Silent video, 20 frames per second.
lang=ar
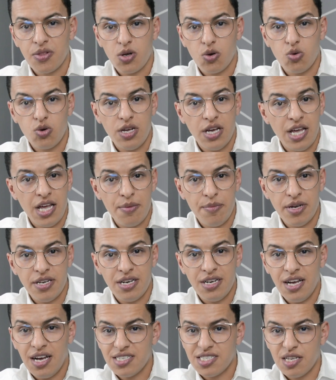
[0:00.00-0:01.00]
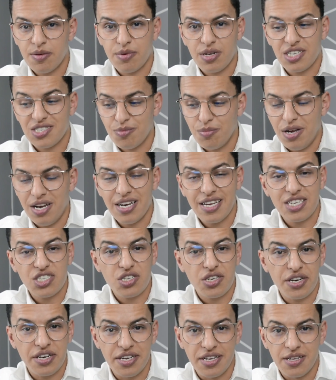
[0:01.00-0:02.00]
ولا عامين على حسب بحال
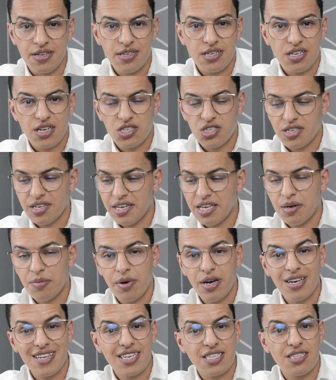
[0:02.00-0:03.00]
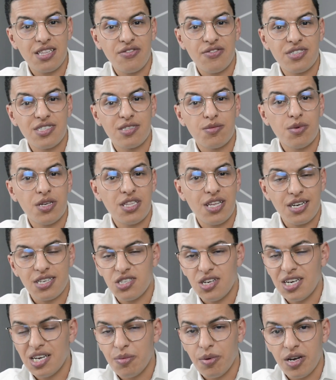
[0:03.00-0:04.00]
كتكري كتكري ايميل كدير فيه السميه ديالك
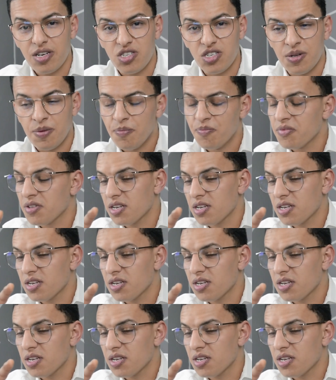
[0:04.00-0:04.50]
انت اللي بغيتي